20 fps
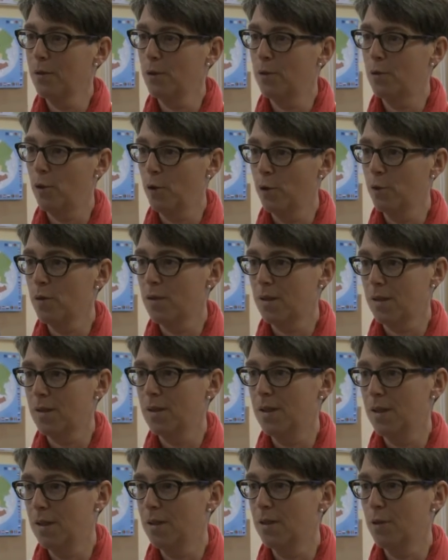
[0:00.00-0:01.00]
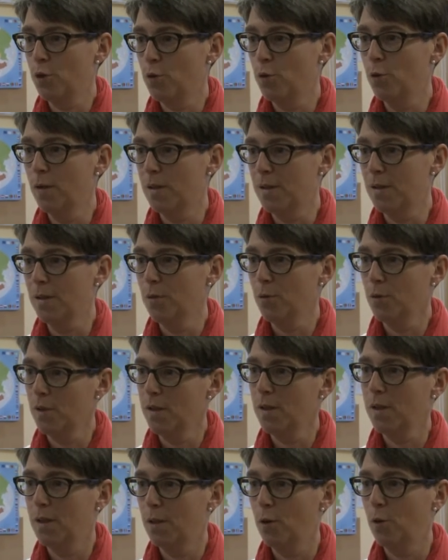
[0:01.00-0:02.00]
Wir freuen uns, dass sie hier in der Schule sind und
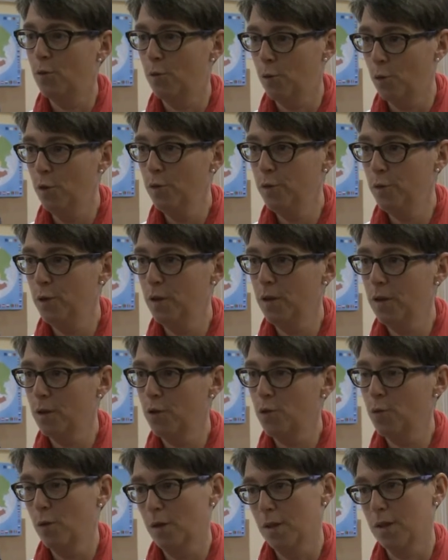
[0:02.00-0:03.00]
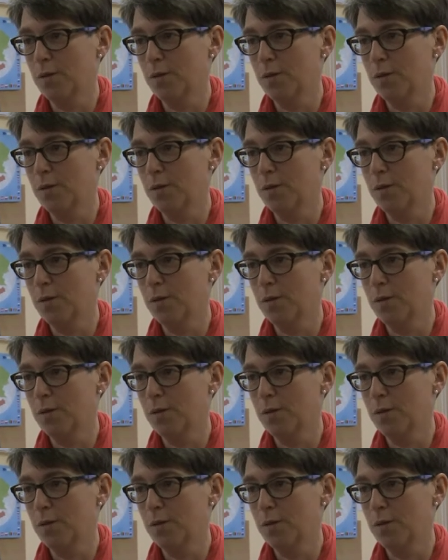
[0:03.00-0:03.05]
sich hier auch wohlfühlen in der Schule.